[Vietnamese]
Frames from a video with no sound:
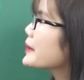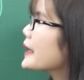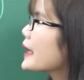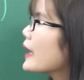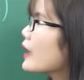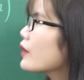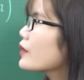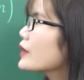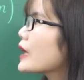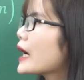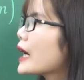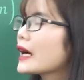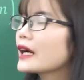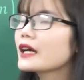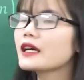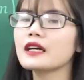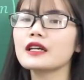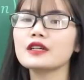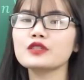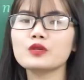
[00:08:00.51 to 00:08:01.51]
theo
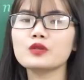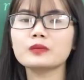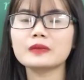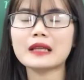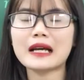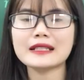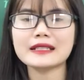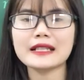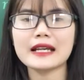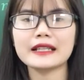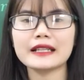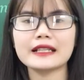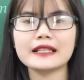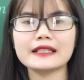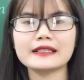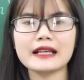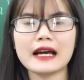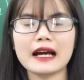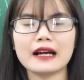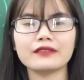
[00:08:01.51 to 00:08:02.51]
là chúng ta sẽ đi
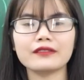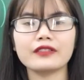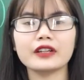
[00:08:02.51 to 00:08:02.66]
sang